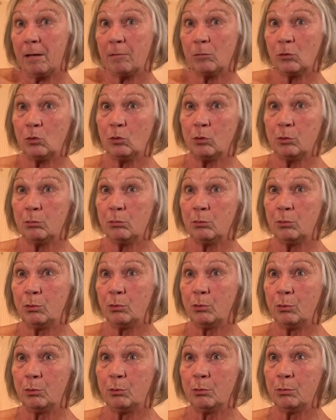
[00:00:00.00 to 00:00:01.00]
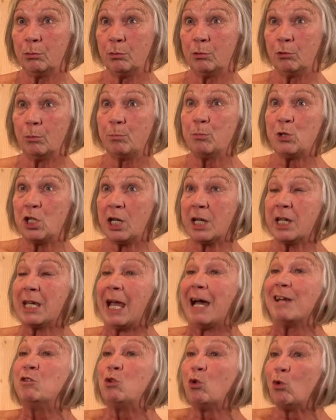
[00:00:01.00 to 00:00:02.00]
d'objets de,
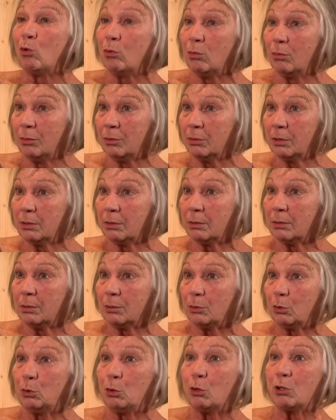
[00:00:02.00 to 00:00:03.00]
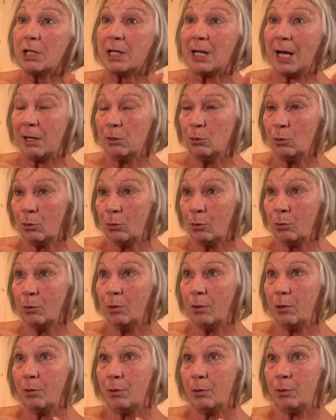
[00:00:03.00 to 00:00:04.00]
cadeaux, de
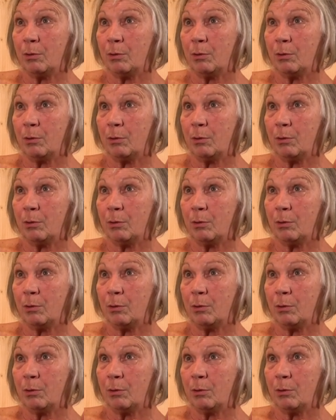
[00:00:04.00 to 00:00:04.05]
cadeaux